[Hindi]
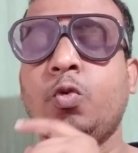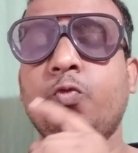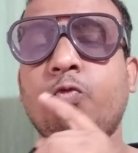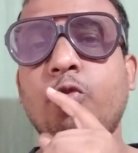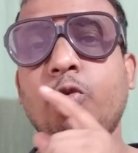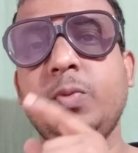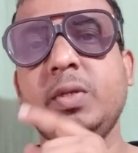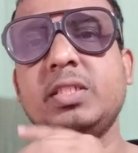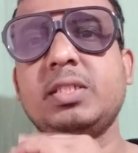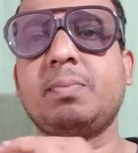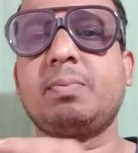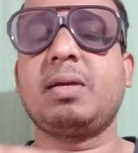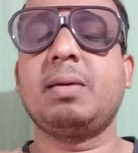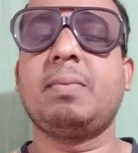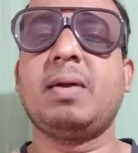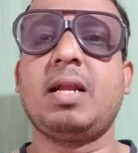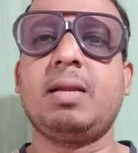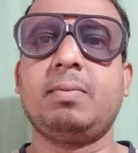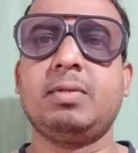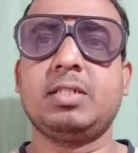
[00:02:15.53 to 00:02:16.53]
वो भी सबकी
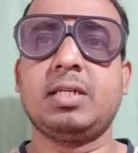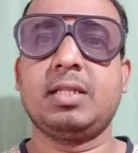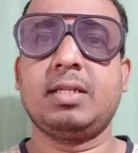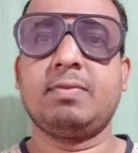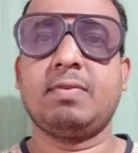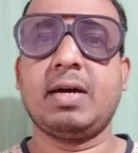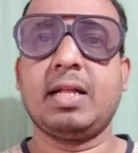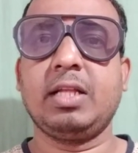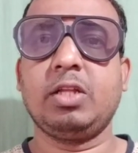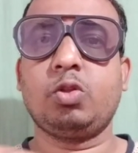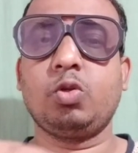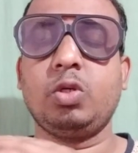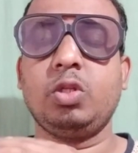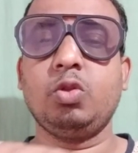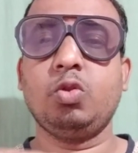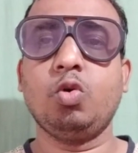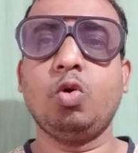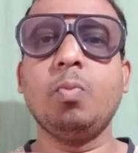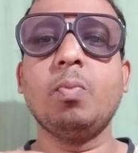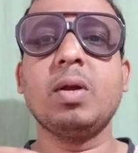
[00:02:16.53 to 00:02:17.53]
बैंड बजाने वाली तो
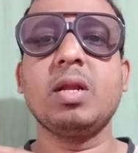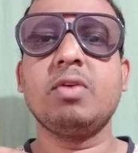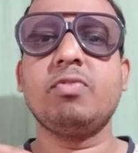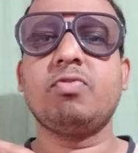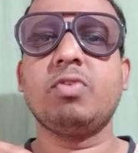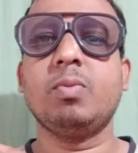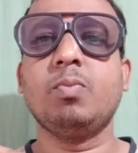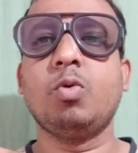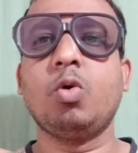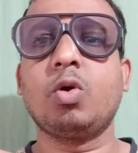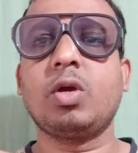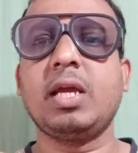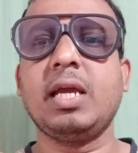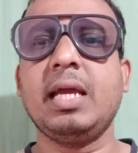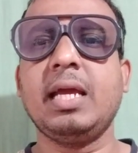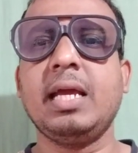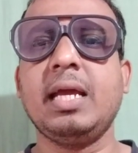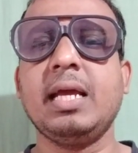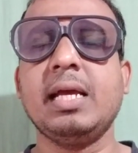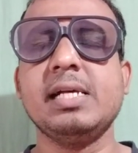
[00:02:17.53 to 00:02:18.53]
इन दो बड़ी फिल्मों के